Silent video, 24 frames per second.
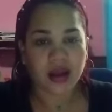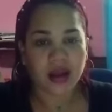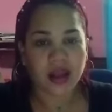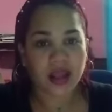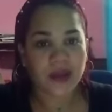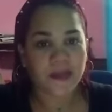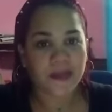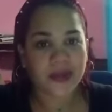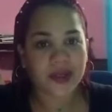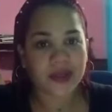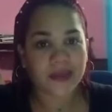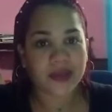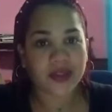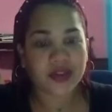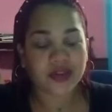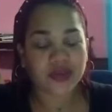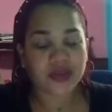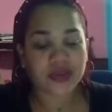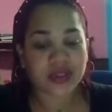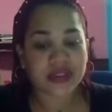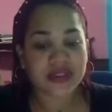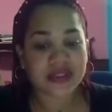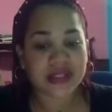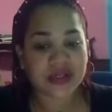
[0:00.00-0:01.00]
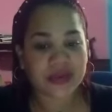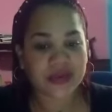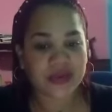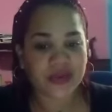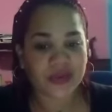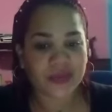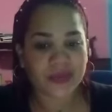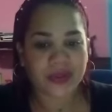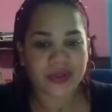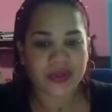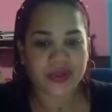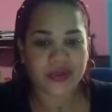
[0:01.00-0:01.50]
experimentó un
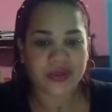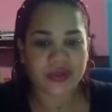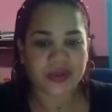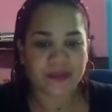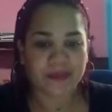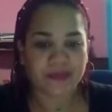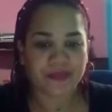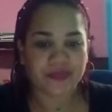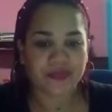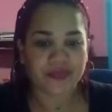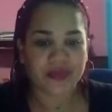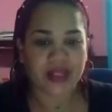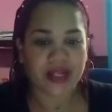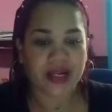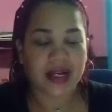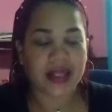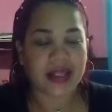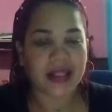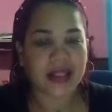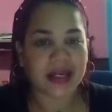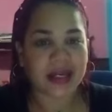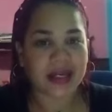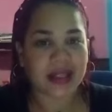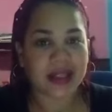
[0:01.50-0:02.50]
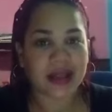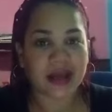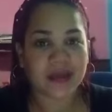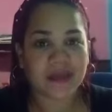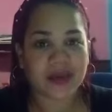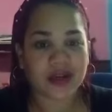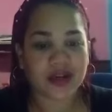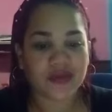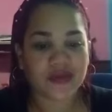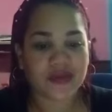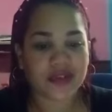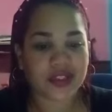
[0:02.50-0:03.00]
desarrollo mayor en las décadas de
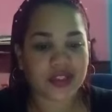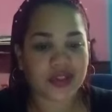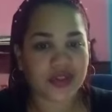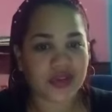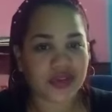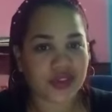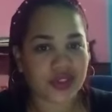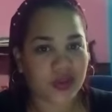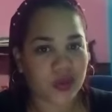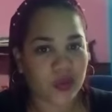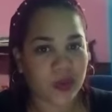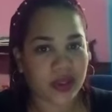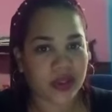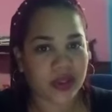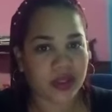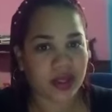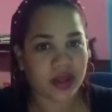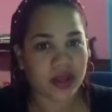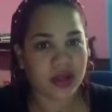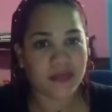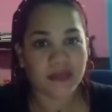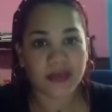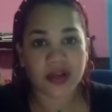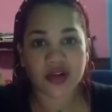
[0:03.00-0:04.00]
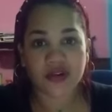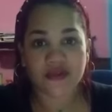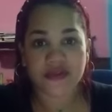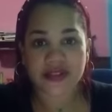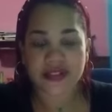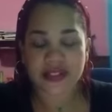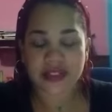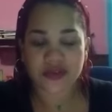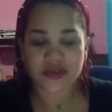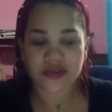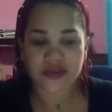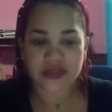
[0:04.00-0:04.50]
1950 y
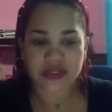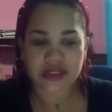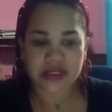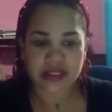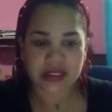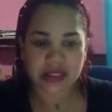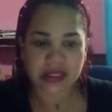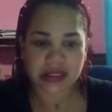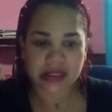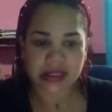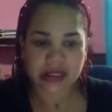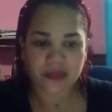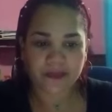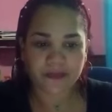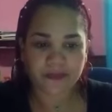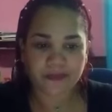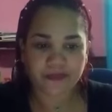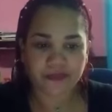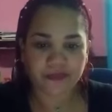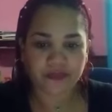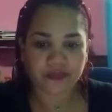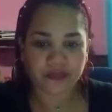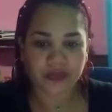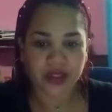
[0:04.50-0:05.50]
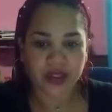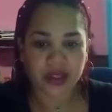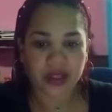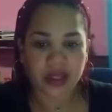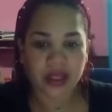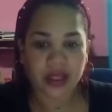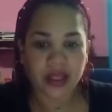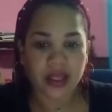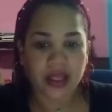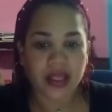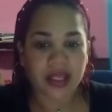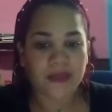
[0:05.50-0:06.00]
1960.
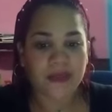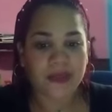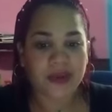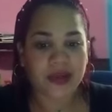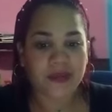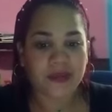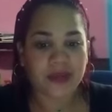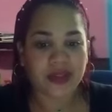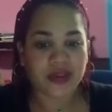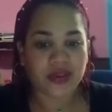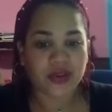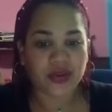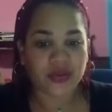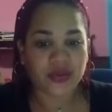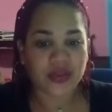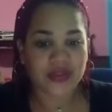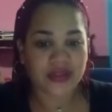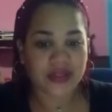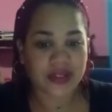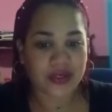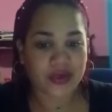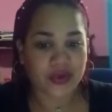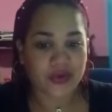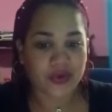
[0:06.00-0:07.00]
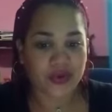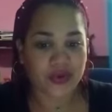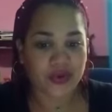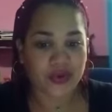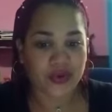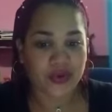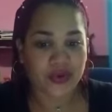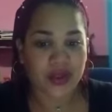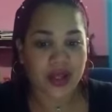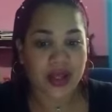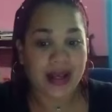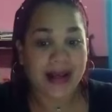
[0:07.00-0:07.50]
Experimentó un
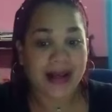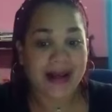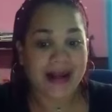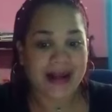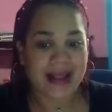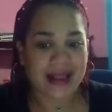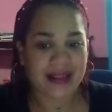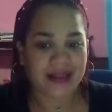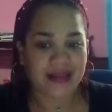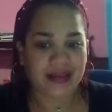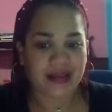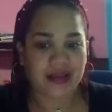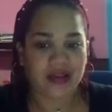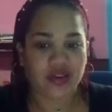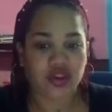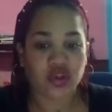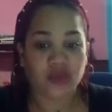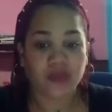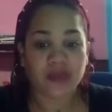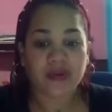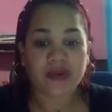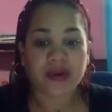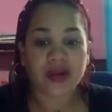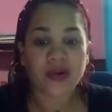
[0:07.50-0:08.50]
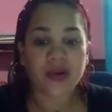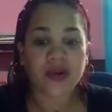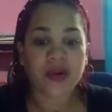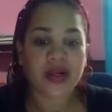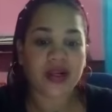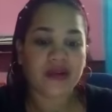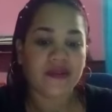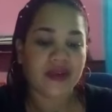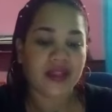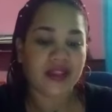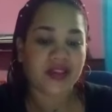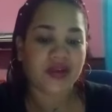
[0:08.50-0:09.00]
desarrollo grande. Tomaba los
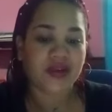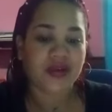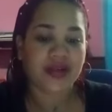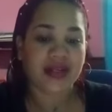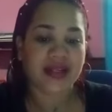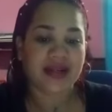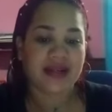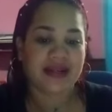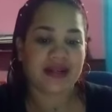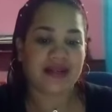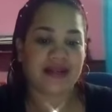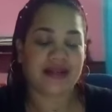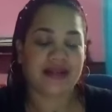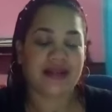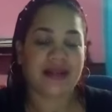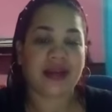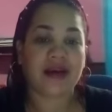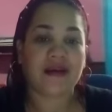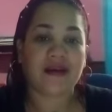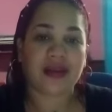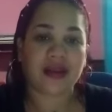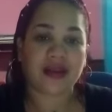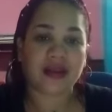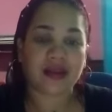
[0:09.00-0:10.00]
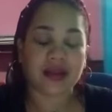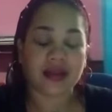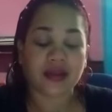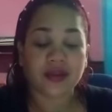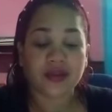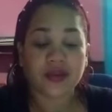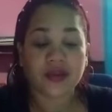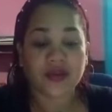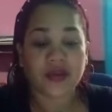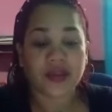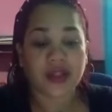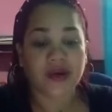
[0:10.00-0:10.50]
elementos que necesitaban
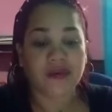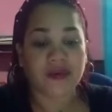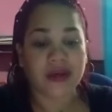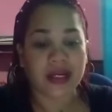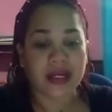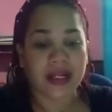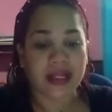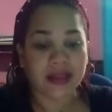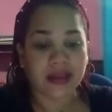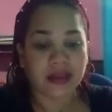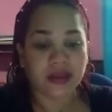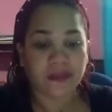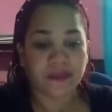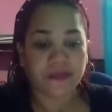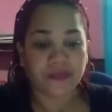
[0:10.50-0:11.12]
tanto del ballet